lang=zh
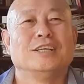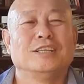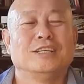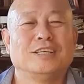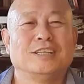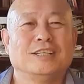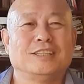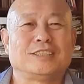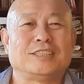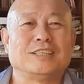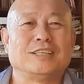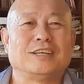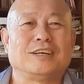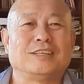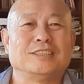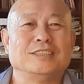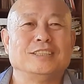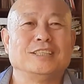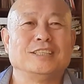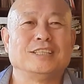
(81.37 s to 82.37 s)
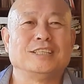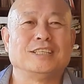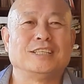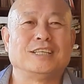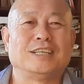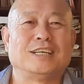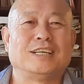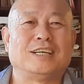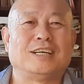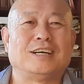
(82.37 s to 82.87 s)
呃，这样一
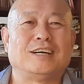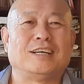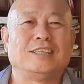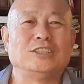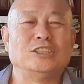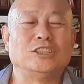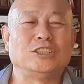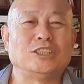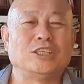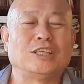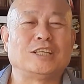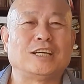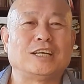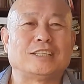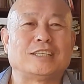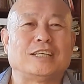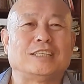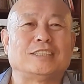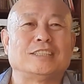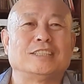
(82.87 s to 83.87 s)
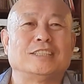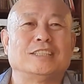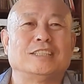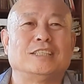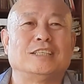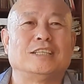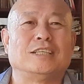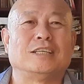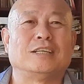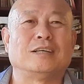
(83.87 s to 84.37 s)
个一系列的这
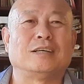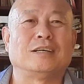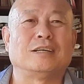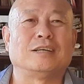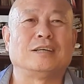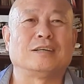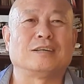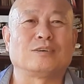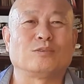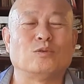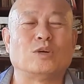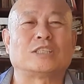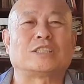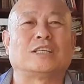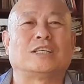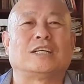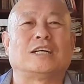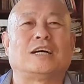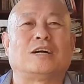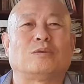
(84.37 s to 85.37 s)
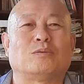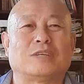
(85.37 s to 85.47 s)
个过程啊，